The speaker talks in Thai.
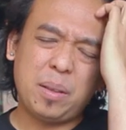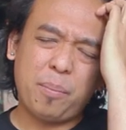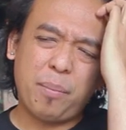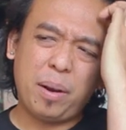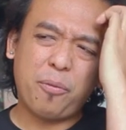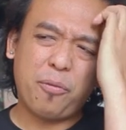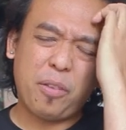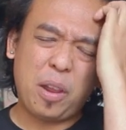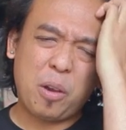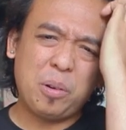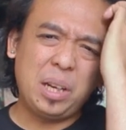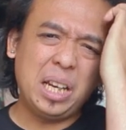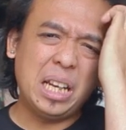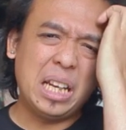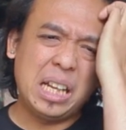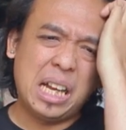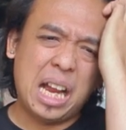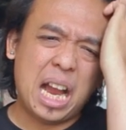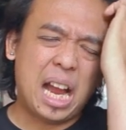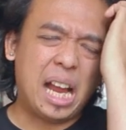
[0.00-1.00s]
มันเฟลนิด
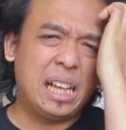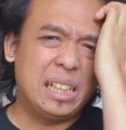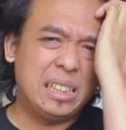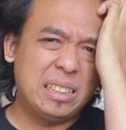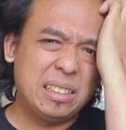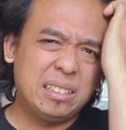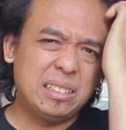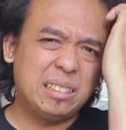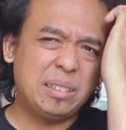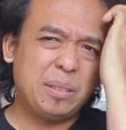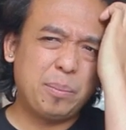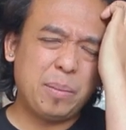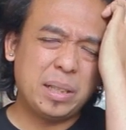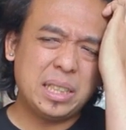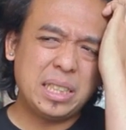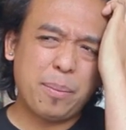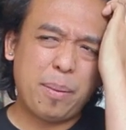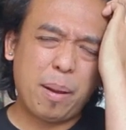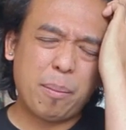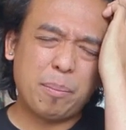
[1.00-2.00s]
นึงอ่ะ มัน
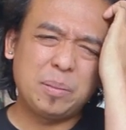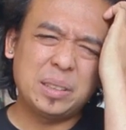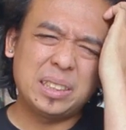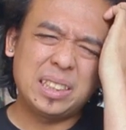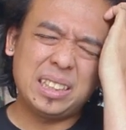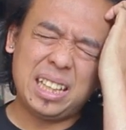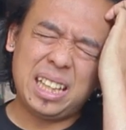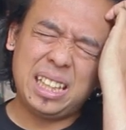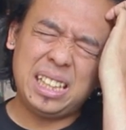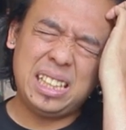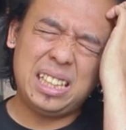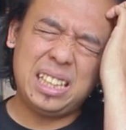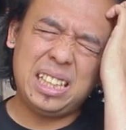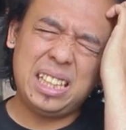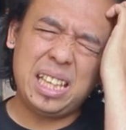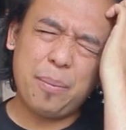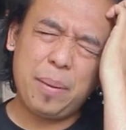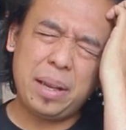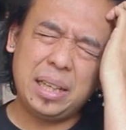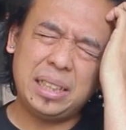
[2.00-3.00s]
จะแบบ ไอ้
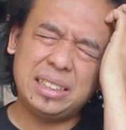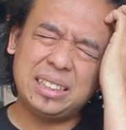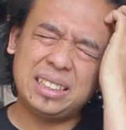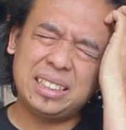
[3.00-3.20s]
เชี่ยเป็น